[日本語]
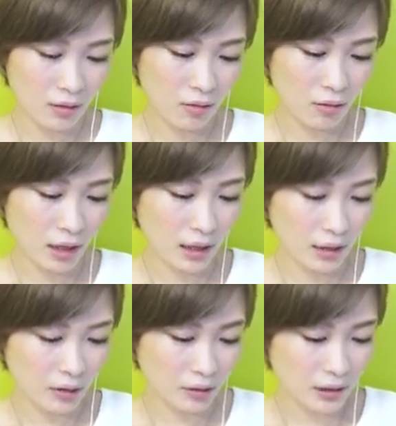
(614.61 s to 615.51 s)
ここ
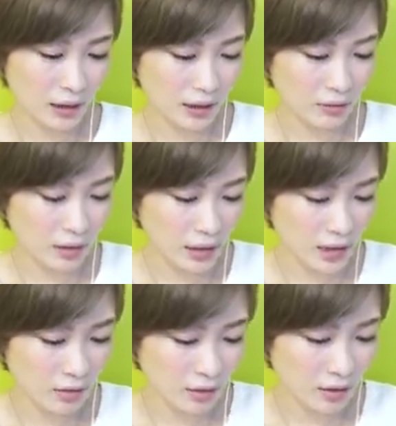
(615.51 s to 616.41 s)
青、黄色、
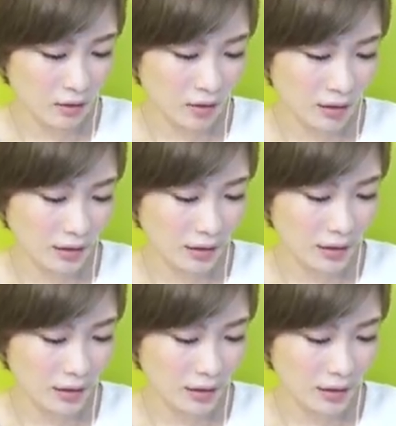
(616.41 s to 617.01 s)
虹となると確定